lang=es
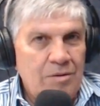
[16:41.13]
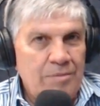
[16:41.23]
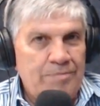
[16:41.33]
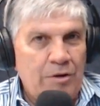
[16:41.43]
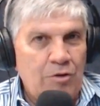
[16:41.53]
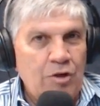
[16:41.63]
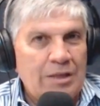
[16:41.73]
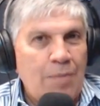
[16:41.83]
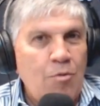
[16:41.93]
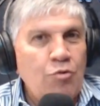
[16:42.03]
Pero no
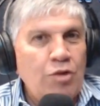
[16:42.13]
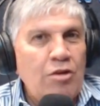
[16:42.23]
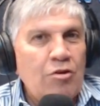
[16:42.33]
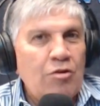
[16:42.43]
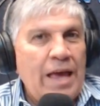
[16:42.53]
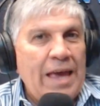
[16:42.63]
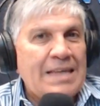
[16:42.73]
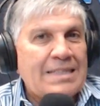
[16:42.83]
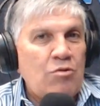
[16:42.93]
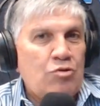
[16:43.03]
estamos unidos en
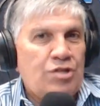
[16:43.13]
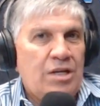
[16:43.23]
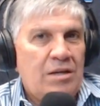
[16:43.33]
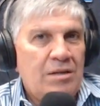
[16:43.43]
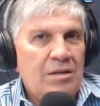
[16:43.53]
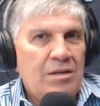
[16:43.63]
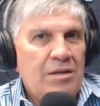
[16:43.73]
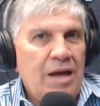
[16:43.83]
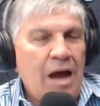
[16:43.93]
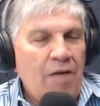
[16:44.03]
esa lucha.
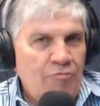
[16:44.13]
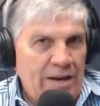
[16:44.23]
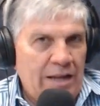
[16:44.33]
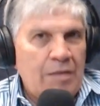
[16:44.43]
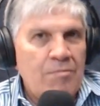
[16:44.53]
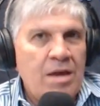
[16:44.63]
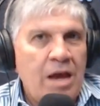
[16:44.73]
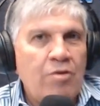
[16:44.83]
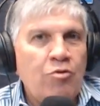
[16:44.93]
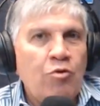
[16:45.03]
Afuera también
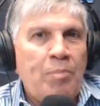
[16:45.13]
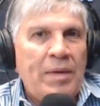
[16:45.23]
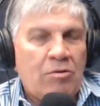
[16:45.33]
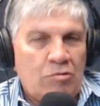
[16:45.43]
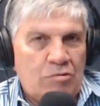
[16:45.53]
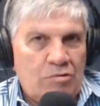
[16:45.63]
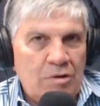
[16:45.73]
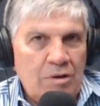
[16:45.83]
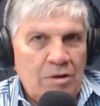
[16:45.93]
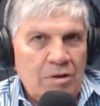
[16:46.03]
hay grupitos.
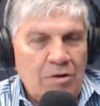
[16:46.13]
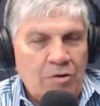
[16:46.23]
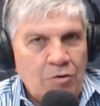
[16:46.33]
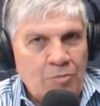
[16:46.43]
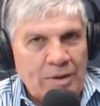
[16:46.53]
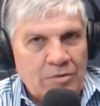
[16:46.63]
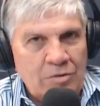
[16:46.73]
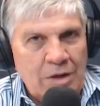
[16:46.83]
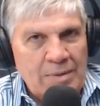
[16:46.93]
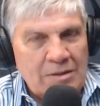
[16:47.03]
Los grupitos
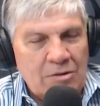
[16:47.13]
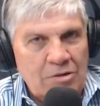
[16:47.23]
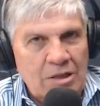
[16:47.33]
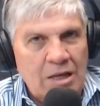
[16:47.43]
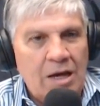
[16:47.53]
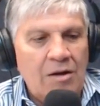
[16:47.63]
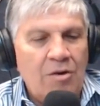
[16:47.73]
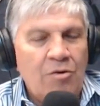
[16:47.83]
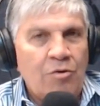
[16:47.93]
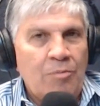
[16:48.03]
de la Mesa de la Unidad,
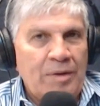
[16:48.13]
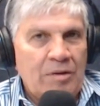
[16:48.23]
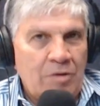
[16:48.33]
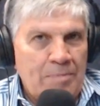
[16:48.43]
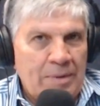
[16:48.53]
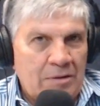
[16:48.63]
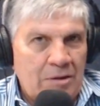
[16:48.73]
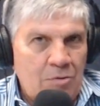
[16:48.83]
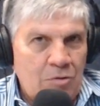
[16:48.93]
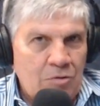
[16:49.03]
los grupitos del
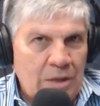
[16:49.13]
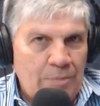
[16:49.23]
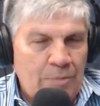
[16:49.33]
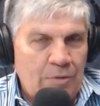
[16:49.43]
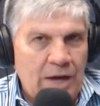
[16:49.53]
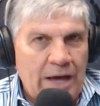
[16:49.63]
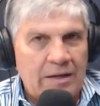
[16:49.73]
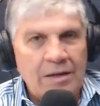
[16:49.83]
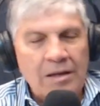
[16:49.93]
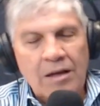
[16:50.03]
Partido Voluntad
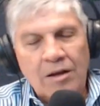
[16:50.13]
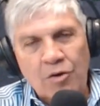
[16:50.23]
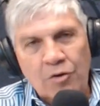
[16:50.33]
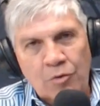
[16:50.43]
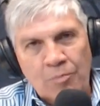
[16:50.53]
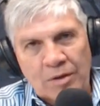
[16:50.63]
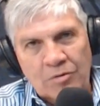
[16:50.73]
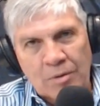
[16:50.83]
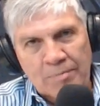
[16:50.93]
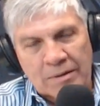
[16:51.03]
Popular, los
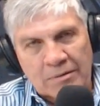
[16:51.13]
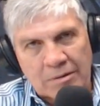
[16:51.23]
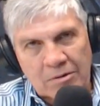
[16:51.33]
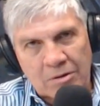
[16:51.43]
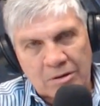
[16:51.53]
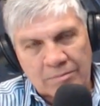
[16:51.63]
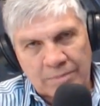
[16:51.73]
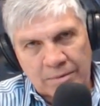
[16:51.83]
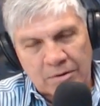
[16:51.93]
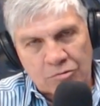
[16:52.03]
grupitos del partido
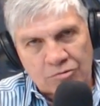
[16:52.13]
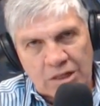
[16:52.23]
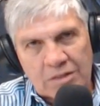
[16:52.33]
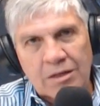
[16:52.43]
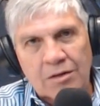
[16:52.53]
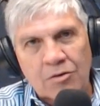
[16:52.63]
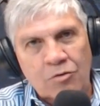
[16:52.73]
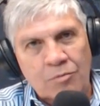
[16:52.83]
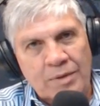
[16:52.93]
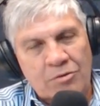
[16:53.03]
Primero Justicia, los
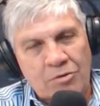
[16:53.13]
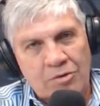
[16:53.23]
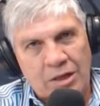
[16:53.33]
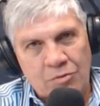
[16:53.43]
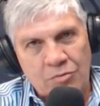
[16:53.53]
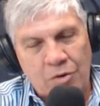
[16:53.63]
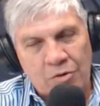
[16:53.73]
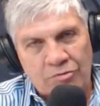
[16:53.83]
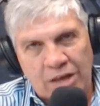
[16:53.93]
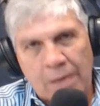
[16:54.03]
grupitos de Un
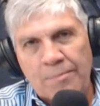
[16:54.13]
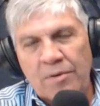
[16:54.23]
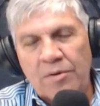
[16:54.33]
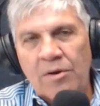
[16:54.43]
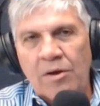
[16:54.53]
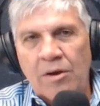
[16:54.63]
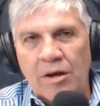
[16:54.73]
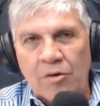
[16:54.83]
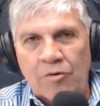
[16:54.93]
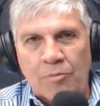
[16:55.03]
Nuevo Tiempo,
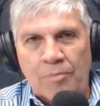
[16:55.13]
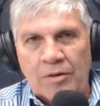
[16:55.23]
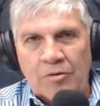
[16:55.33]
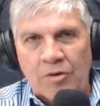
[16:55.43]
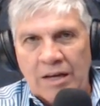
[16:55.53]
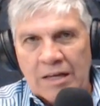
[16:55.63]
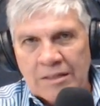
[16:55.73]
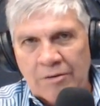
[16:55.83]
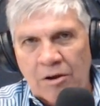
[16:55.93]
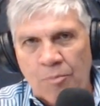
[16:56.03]
los grupitos de
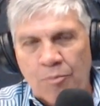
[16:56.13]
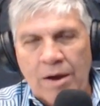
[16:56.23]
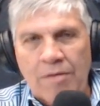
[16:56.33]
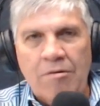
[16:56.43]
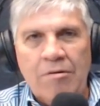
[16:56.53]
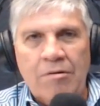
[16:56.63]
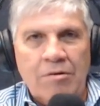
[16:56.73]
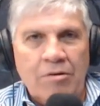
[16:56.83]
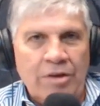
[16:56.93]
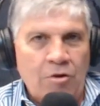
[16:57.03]
Alianza Bravo Pueblo,
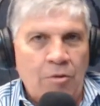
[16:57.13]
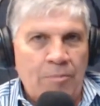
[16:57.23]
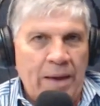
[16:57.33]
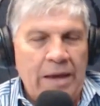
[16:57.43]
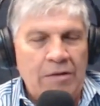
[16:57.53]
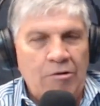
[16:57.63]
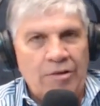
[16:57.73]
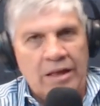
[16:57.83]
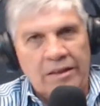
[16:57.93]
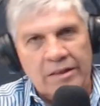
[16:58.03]
los de COPEI, los
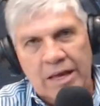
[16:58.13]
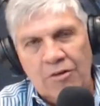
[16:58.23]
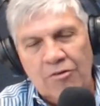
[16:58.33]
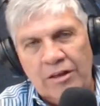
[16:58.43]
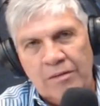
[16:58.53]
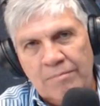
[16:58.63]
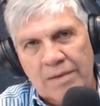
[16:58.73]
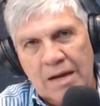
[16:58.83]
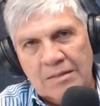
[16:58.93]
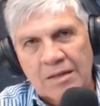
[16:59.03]
de AD, los del
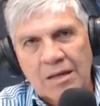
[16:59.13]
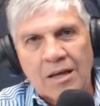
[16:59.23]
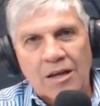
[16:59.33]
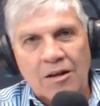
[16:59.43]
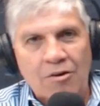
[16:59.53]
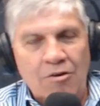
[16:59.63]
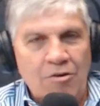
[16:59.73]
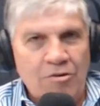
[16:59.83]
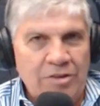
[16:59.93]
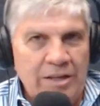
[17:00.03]
MAS,
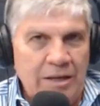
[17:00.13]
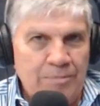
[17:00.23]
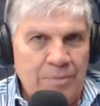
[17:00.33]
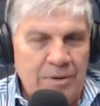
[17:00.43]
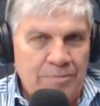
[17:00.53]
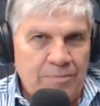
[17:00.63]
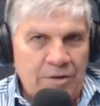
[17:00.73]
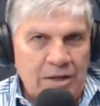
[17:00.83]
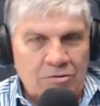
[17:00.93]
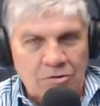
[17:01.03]
los del
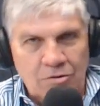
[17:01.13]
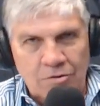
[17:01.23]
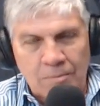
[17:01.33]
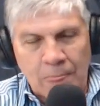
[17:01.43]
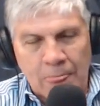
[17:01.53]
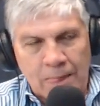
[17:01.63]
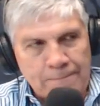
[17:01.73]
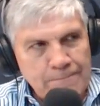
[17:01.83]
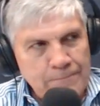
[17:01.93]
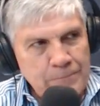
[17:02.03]
proyecto
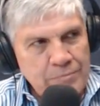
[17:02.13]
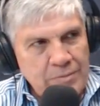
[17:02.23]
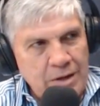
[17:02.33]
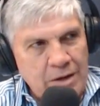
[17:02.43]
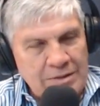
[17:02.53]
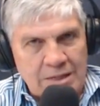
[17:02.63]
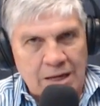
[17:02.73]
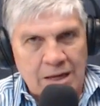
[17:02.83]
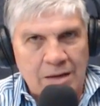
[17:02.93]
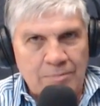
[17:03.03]

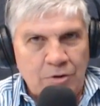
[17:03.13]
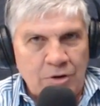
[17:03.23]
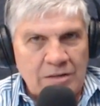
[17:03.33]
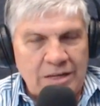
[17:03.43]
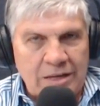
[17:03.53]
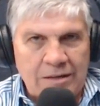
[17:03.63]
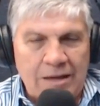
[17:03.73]
Avanzada Progresista.